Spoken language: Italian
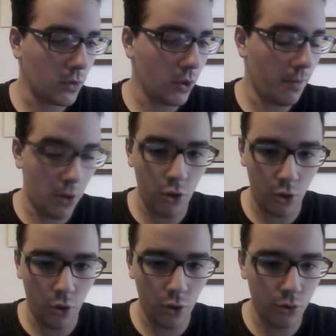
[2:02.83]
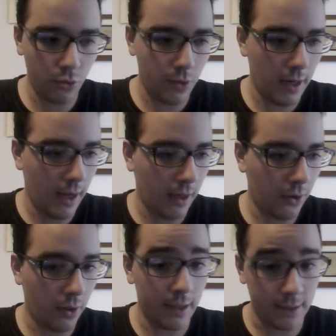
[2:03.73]
Me lo ricordo
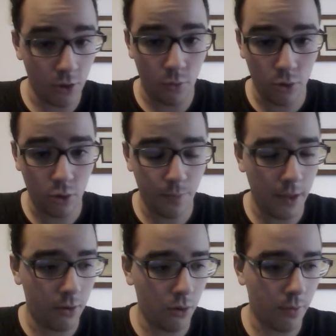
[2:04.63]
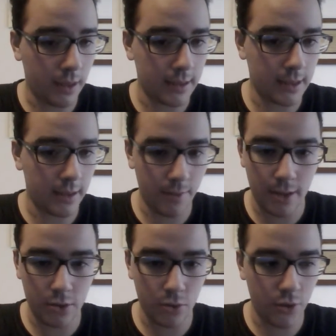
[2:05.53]
quell'anno anche se ero molto piccolo perché è stata una
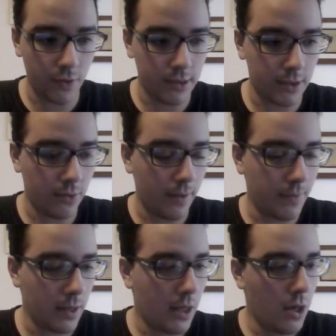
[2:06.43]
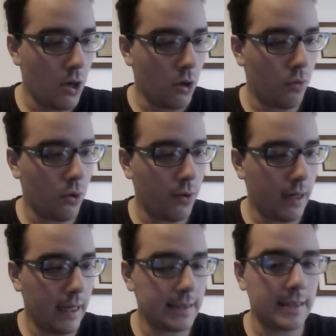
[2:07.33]
bella soddisfazione. Comunque
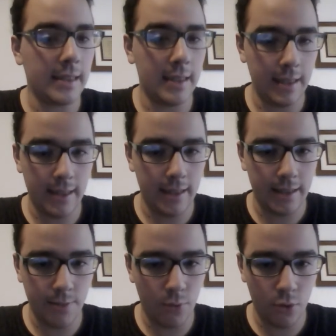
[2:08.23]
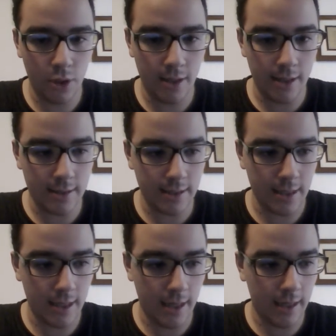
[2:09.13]
ragazzi c'è poco da dire,
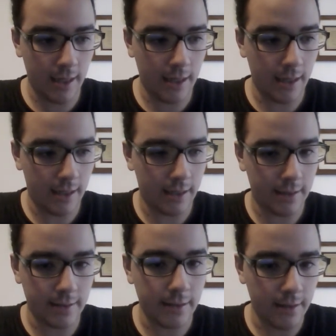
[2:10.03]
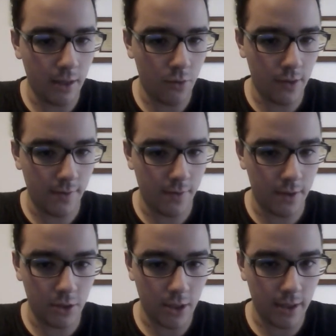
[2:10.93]
stasera la Juve deve
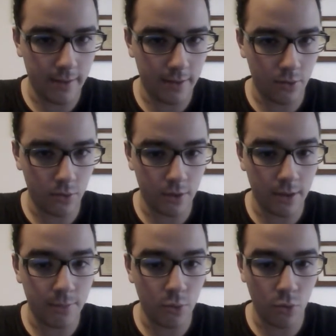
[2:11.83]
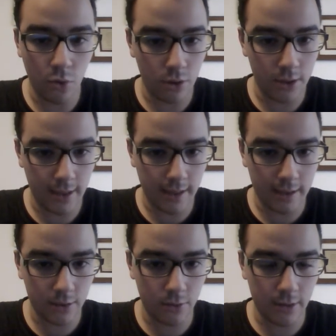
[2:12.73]
vincere con più di un gol di
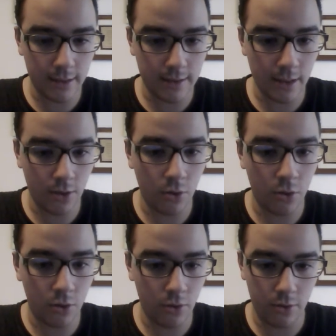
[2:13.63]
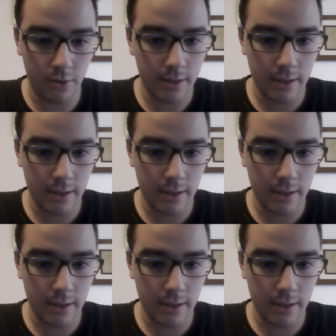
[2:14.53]
scarto e se no,